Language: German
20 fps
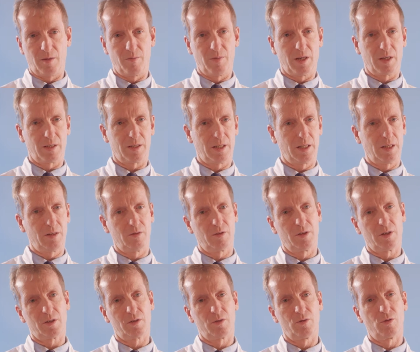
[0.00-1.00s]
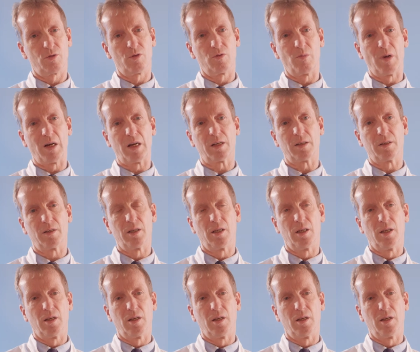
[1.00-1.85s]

MRT-Untersuchung machen,